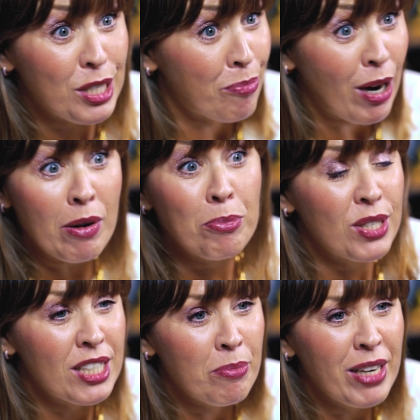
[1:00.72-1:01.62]
sembrava
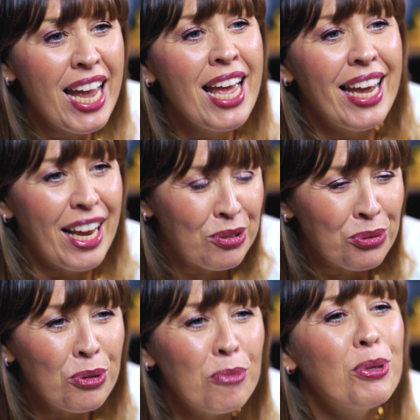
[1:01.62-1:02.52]
possibile e
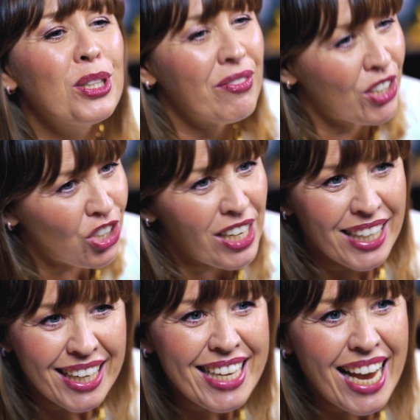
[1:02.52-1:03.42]
tu potevi scegliere chi